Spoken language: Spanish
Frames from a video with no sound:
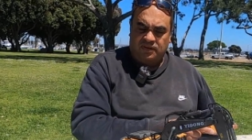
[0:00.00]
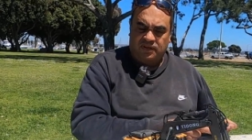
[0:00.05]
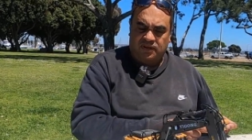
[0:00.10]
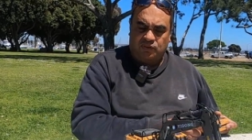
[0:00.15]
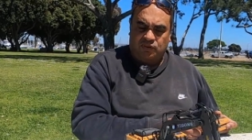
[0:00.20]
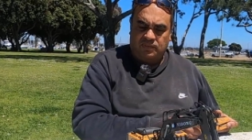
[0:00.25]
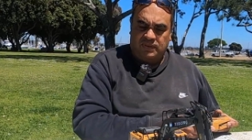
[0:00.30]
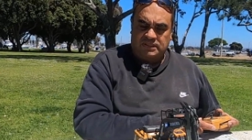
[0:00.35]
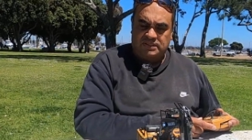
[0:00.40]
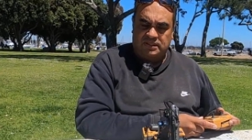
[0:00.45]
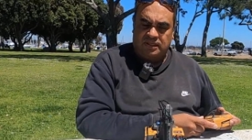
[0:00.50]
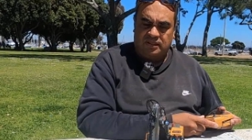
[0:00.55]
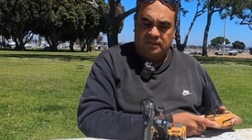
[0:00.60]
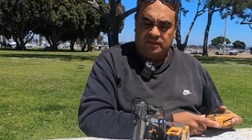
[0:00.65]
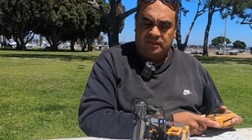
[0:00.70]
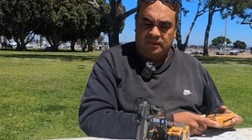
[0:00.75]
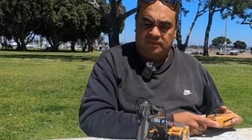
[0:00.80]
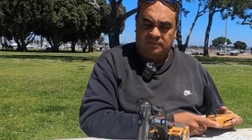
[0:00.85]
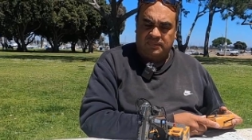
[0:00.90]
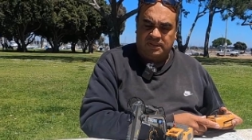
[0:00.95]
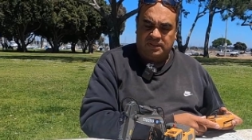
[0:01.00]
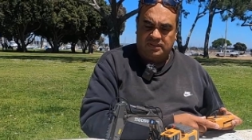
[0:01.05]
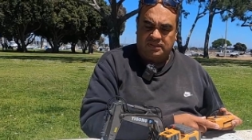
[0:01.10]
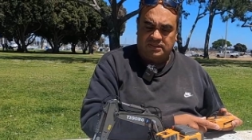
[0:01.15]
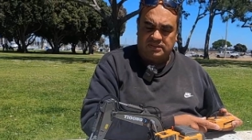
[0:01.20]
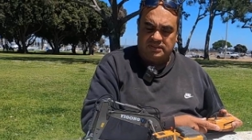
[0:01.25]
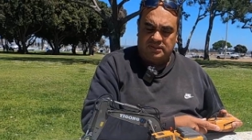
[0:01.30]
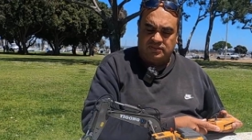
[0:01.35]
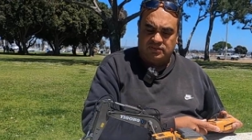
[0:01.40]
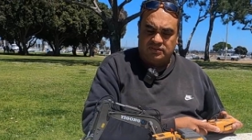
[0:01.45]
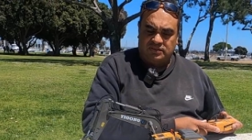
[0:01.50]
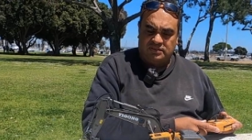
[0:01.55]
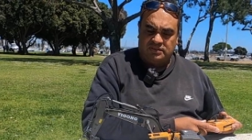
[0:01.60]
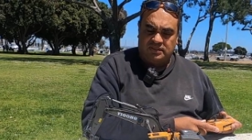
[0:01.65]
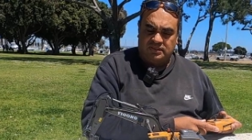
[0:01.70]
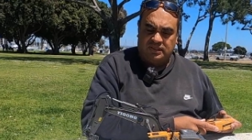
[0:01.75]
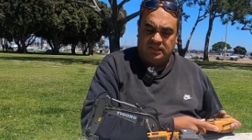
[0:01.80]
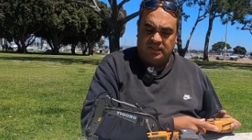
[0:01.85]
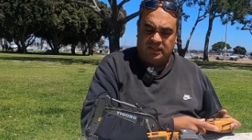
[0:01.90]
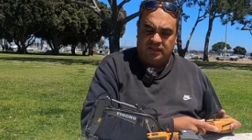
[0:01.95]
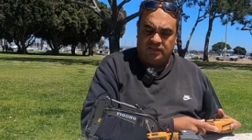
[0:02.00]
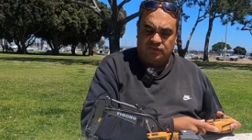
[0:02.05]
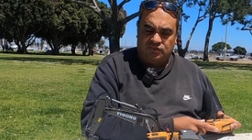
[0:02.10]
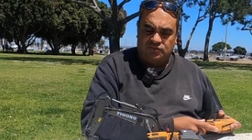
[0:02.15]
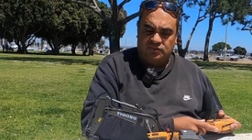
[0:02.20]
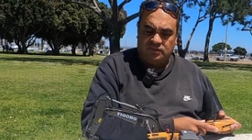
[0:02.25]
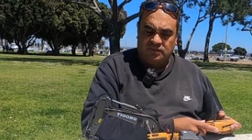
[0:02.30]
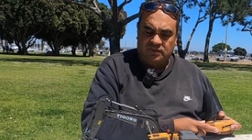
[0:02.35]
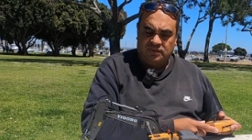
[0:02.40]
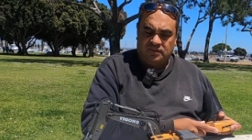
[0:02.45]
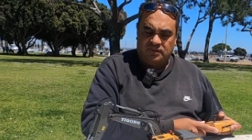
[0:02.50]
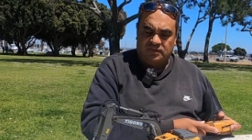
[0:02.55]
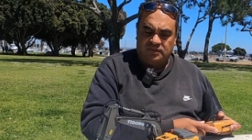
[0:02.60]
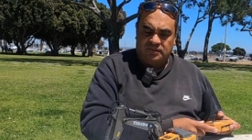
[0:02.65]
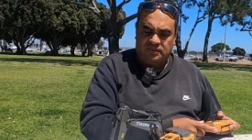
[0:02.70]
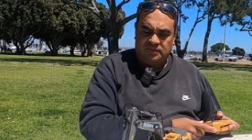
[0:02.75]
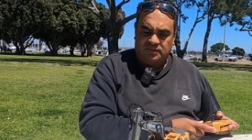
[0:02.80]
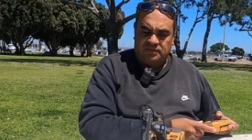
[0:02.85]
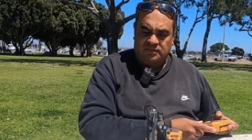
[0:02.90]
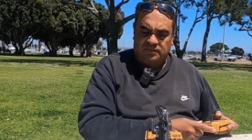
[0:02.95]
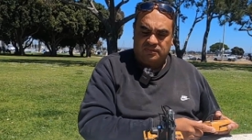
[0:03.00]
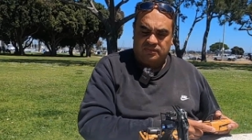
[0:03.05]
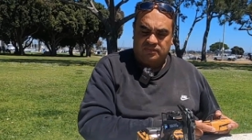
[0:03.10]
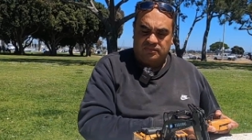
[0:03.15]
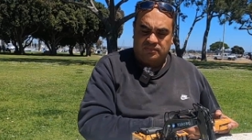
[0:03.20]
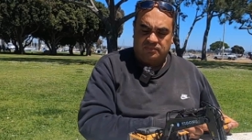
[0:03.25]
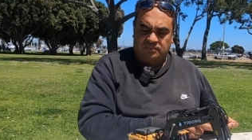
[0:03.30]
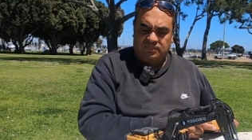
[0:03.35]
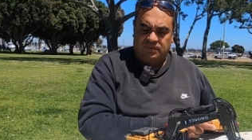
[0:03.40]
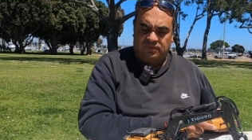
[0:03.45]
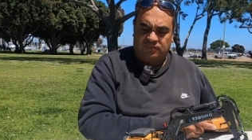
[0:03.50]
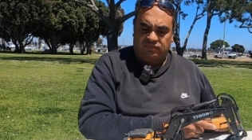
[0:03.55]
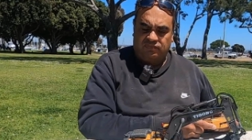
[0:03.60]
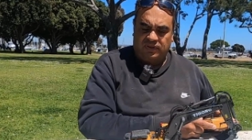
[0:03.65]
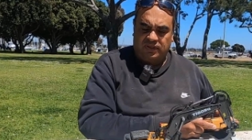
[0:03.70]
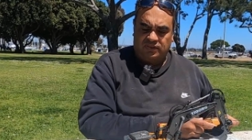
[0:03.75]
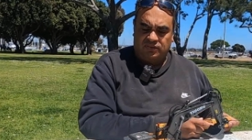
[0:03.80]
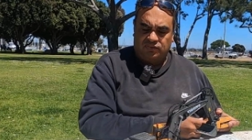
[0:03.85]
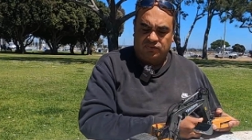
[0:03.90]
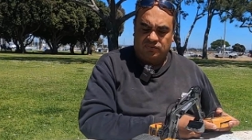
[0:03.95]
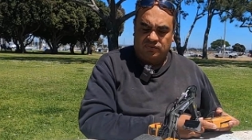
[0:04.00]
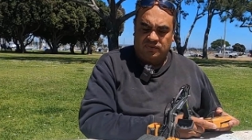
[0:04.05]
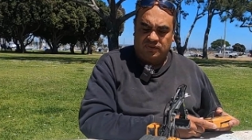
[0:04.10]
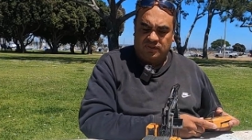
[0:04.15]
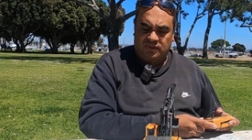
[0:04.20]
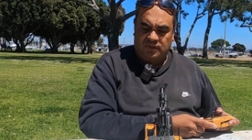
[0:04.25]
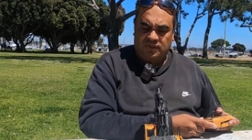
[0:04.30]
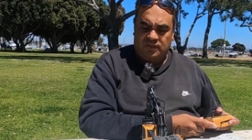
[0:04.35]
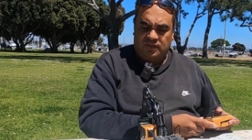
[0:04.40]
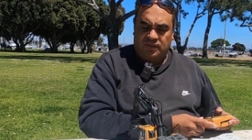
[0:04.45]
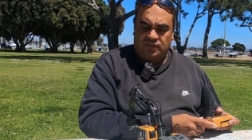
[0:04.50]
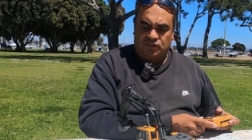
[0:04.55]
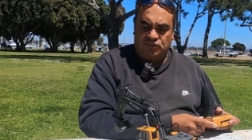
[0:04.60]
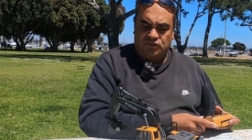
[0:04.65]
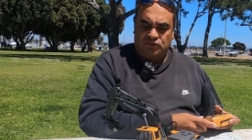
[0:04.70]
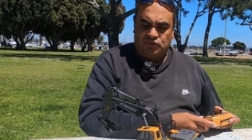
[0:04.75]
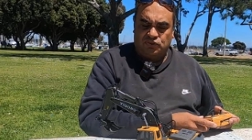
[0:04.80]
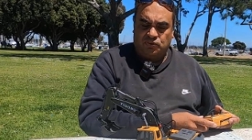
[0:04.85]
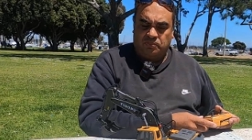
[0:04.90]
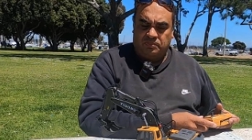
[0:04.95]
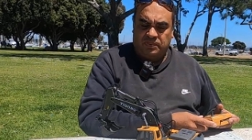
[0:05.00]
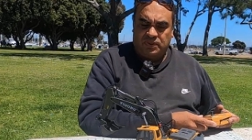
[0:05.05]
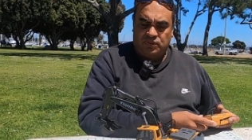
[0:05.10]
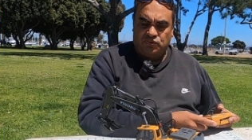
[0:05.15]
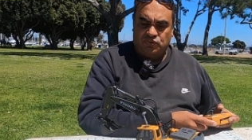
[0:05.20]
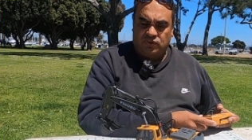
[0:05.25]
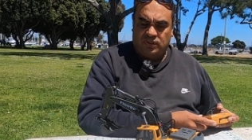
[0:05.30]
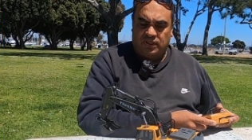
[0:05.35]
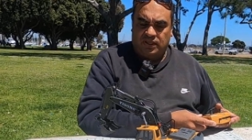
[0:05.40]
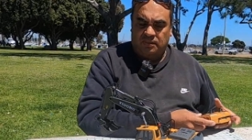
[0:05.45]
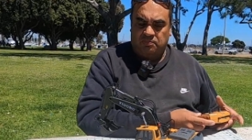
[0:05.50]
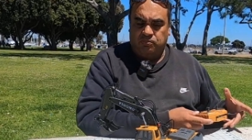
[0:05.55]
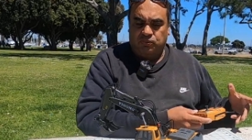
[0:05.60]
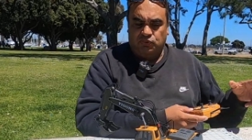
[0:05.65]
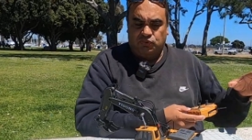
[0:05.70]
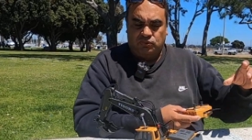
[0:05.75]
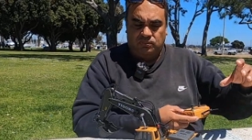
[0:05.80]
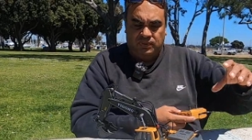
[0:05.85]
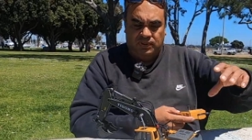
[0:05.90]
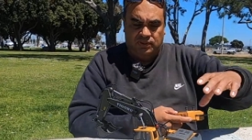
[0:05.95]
giró bastante, más de 360 grados. Perfecto. Entonces yo pienso que el punto